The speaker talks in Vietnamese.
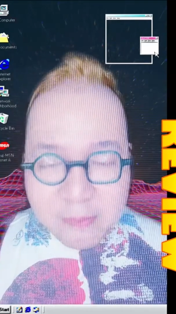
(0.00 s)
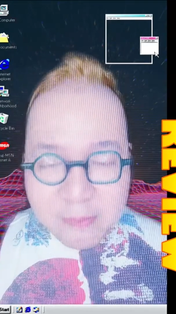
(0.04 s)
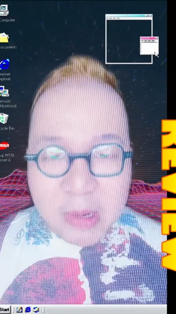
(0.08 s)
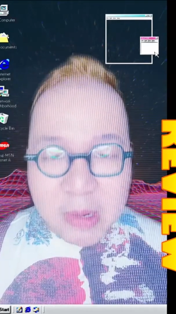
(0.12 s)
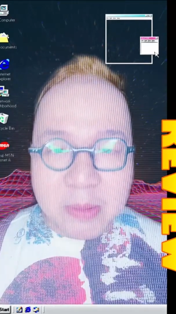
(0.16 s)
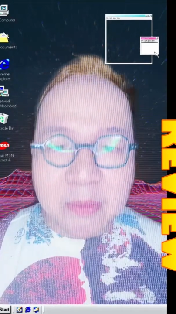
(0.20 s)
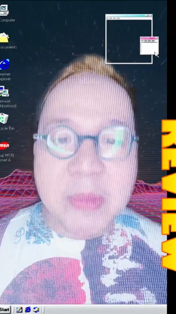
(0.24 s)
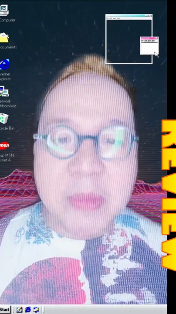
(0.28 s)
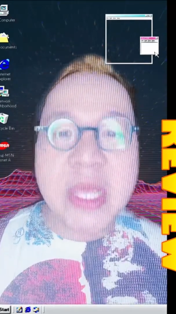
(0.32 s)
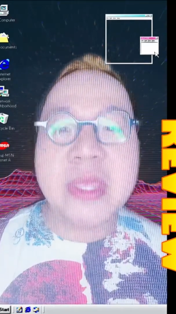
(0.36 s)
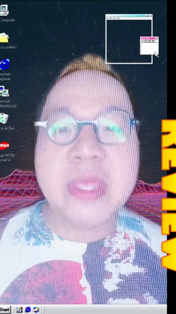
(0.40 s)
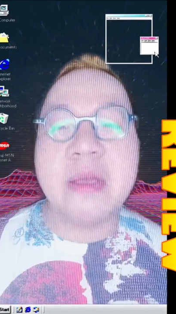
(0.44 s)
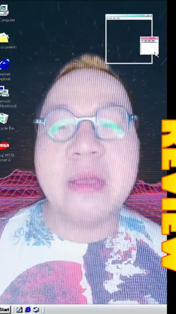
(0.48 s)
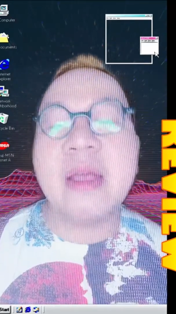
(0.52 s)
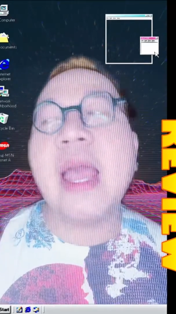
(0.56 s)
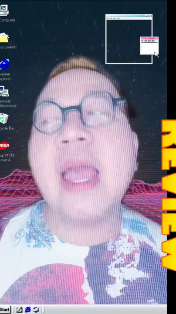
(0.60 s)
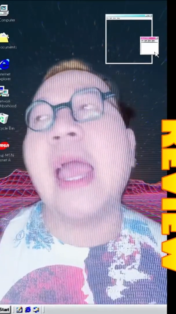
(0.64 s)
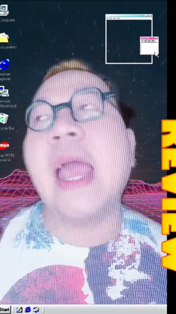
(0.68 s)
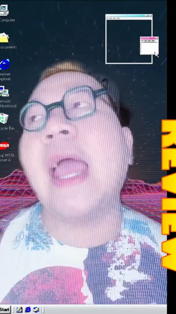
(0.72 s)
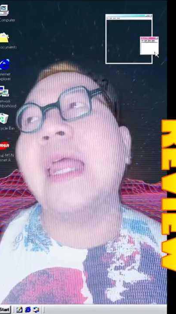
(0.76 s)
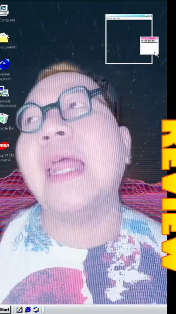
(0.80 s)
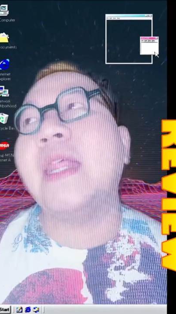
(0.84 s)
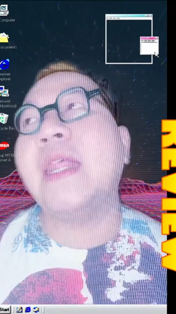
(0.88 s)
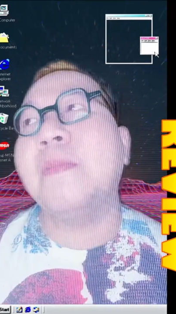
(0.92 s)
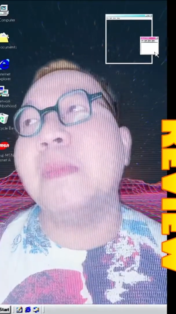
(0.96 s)
mình biết những
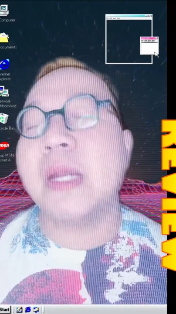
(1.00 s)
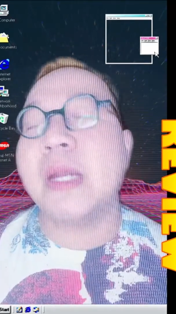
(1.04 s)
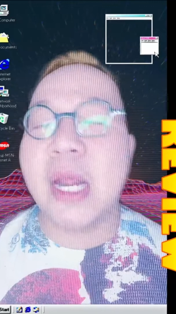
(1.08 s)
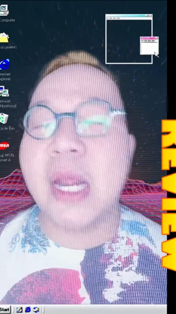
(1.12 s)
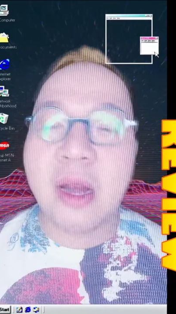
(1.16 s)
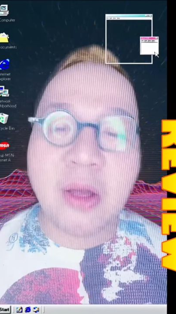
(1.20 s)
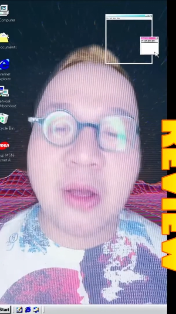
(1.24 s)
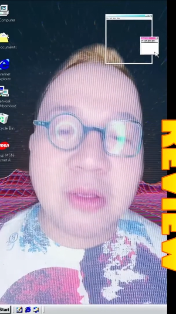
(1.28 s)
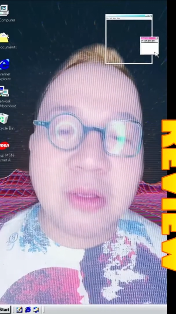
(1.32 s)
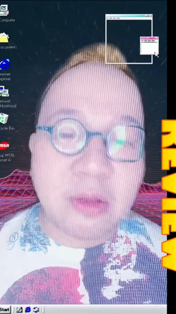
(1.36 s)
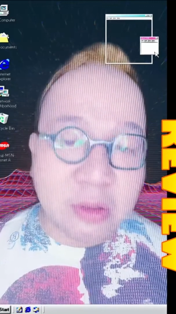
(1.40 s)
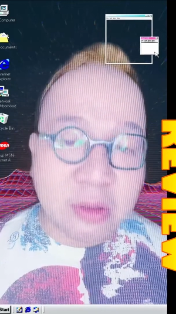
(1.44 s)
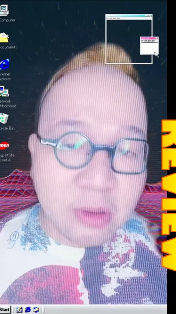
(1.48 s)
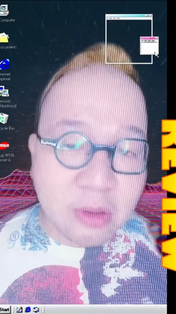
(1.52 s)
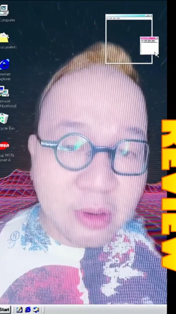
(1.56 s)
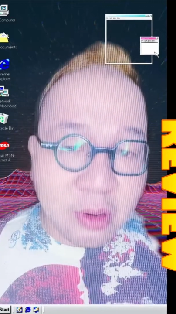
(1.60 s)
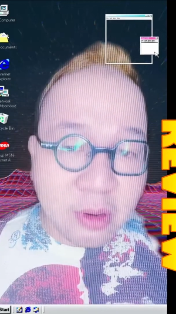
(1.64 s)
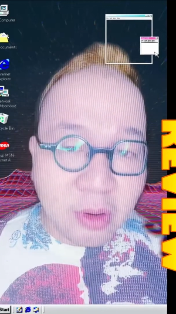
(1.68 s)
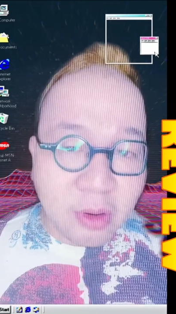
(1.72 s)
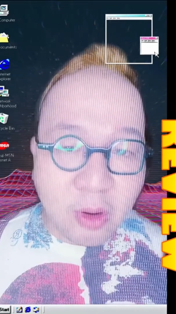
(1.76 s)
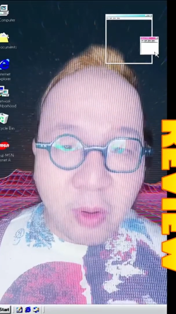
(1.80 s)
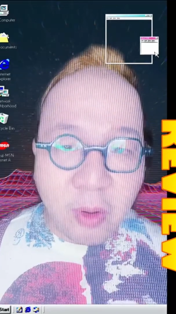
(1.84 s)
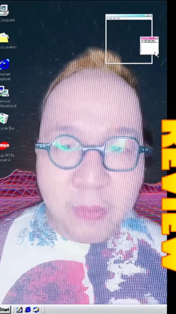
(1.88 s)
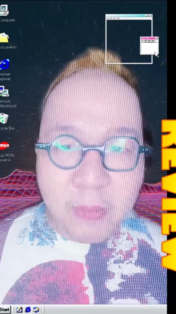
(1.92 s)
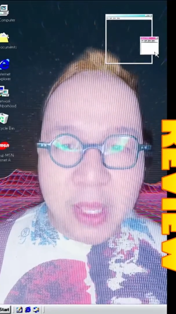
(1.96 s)
ai thì mình đã nói từ trước
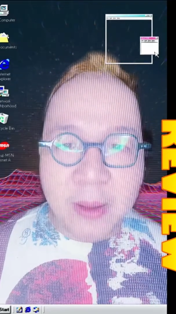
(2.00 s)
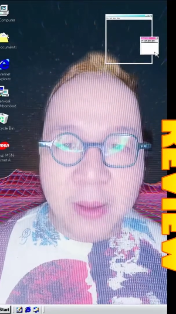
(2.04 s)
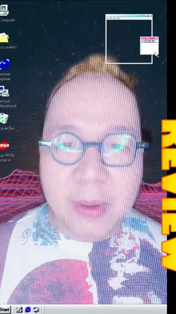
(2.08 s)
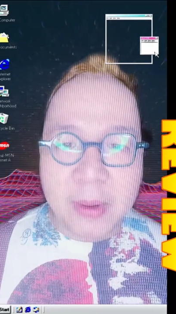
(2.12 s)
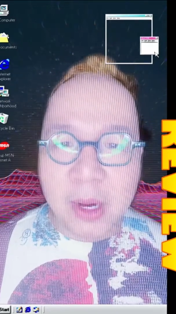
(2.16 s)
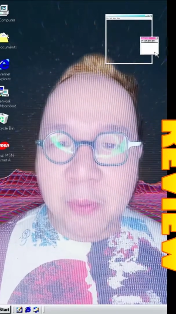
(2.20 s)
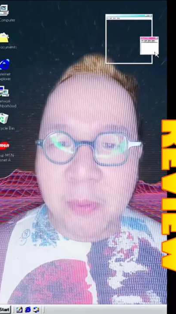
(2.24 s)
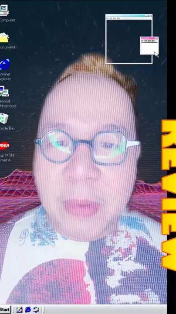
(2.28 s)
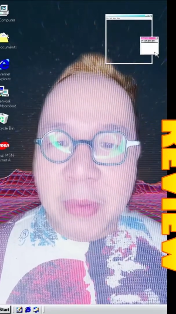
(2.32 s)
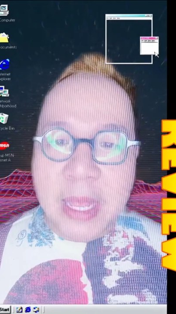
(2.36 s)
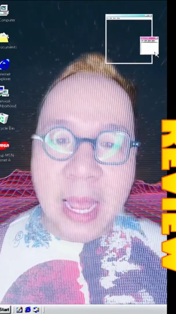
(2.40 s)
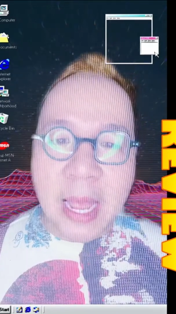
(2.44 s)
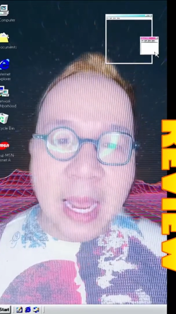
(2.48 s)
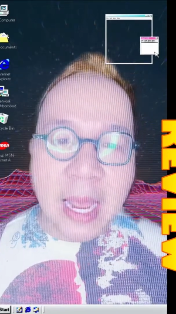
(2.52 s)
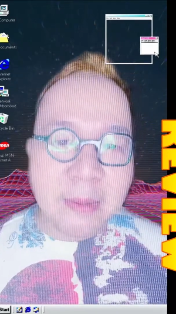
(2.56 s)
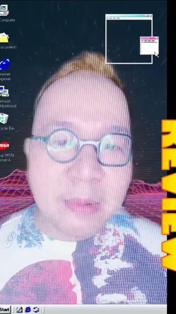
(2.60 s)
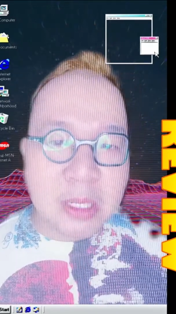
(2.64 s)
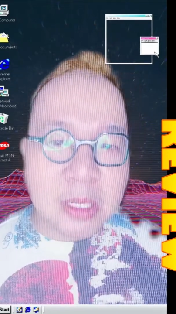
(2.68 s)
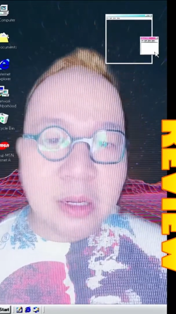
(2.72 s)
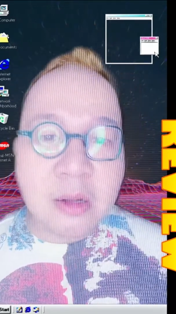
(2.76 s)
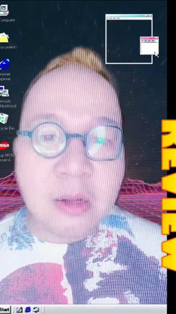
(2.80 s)
rồi còn bây giờ mình không biết ai mình